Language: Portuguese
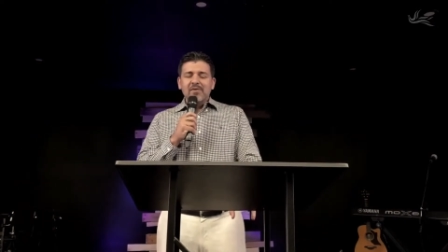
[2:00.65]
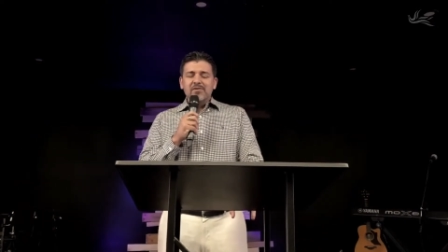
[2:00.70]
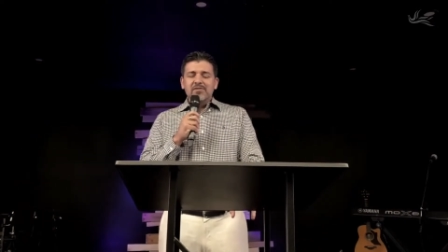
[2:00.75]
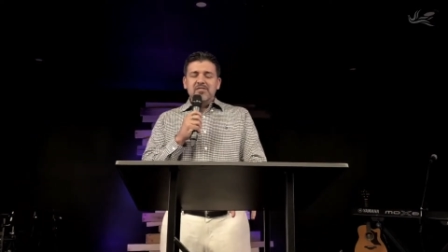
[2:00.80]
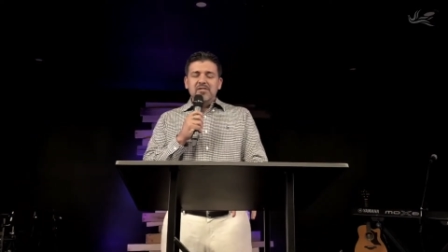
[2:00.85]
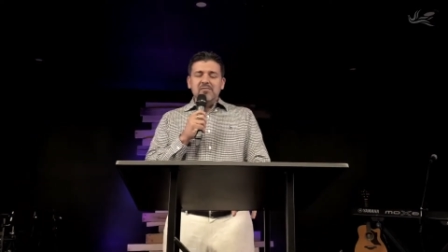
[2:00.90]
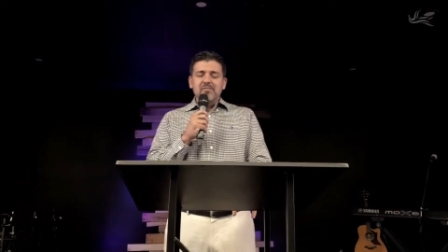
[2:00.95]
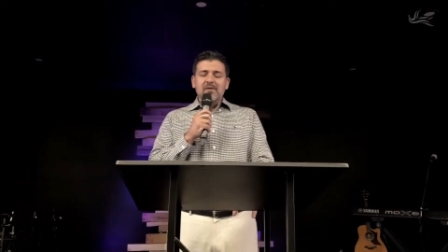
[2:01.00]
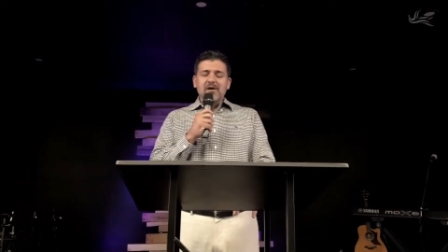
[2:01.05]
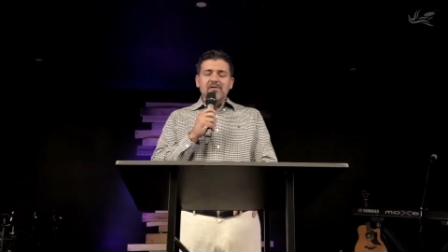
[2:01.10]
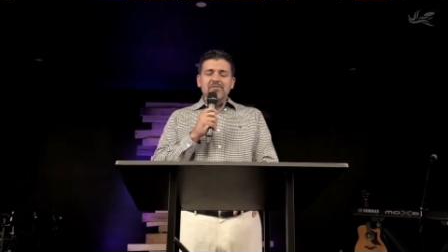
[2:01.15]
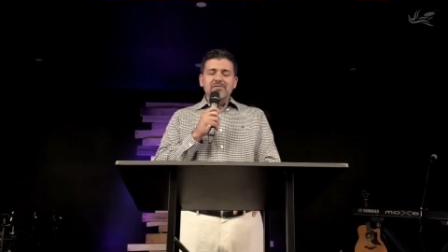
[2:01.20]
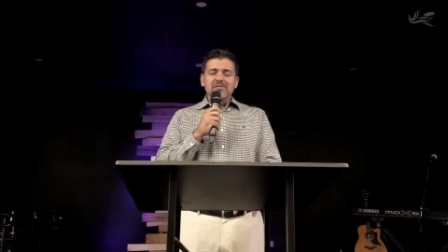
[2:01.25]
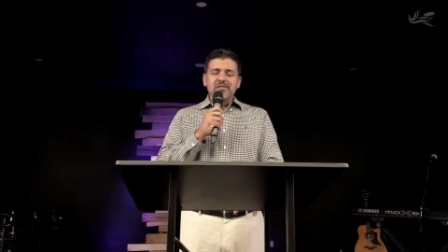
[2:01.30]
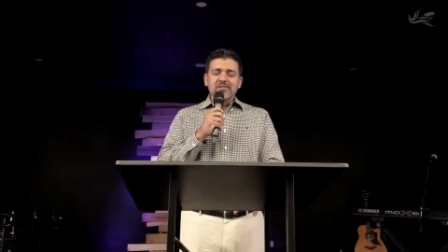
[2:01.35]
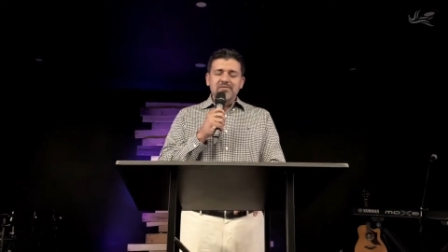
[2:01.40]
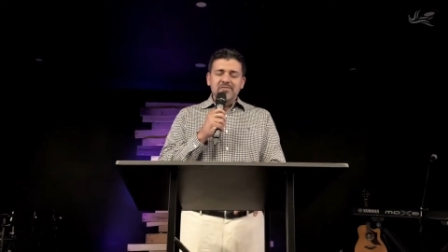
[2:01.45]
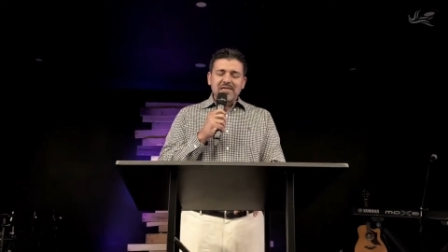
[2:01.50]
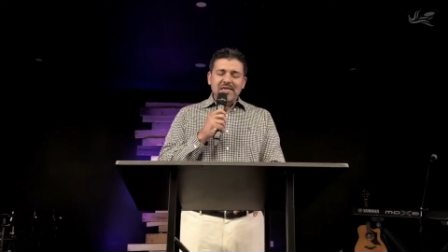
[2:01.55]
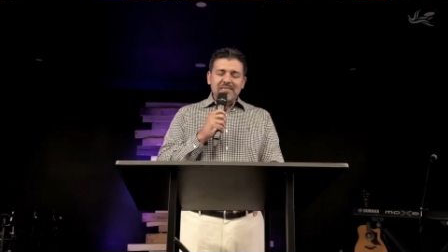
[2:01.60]
pelos
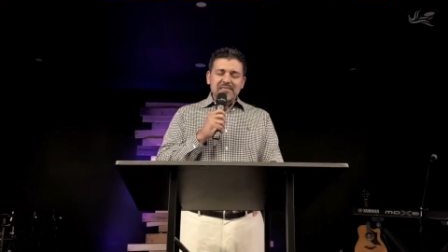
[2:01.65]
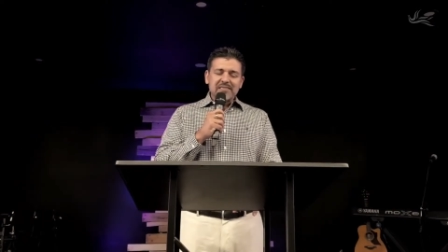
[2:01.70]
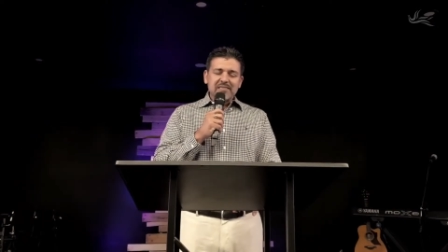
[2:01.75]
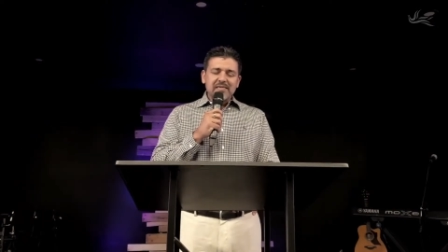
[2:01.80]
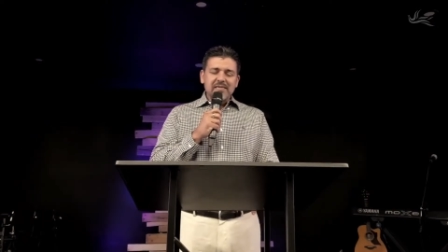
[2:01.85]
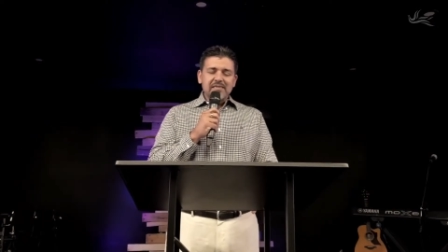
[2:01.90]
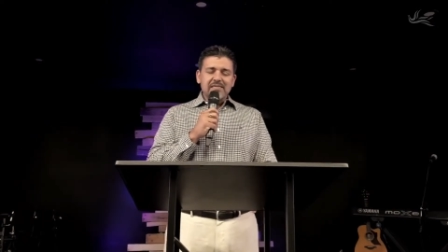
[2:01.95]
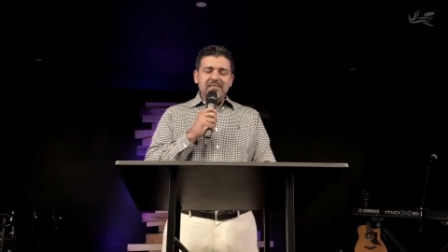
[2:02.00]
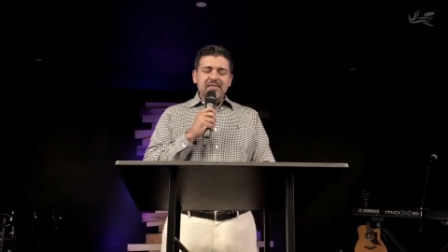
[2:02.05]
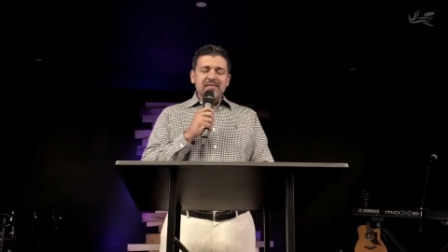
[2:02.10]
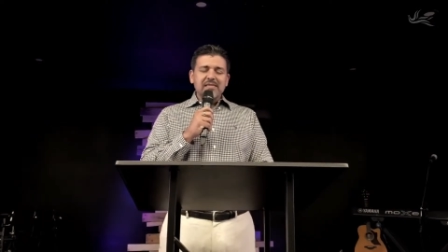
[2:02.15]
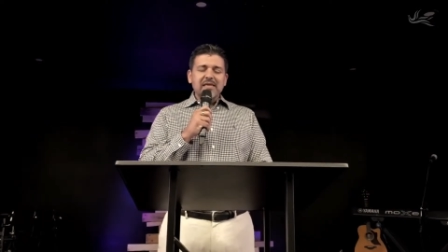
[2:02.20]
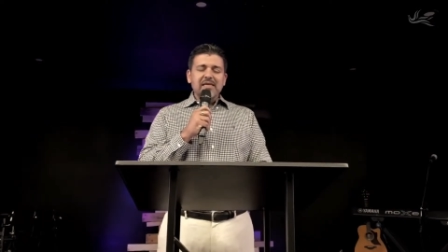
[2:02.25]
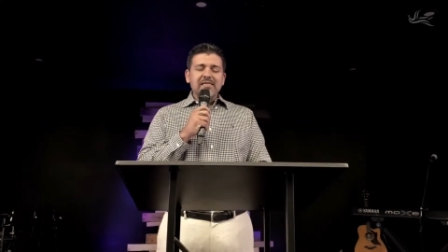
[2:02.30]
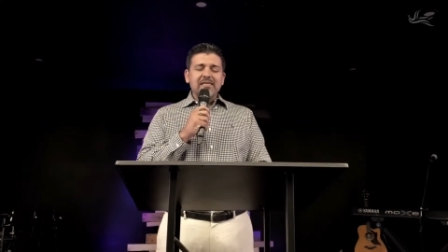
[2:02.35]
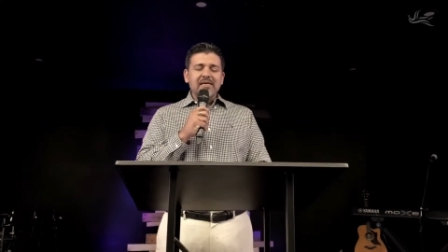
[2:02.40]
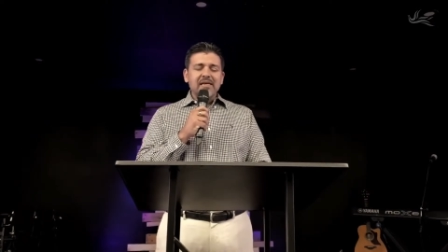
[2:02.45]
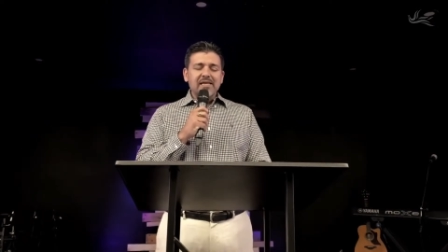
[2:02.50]
irmãos que nos assistem na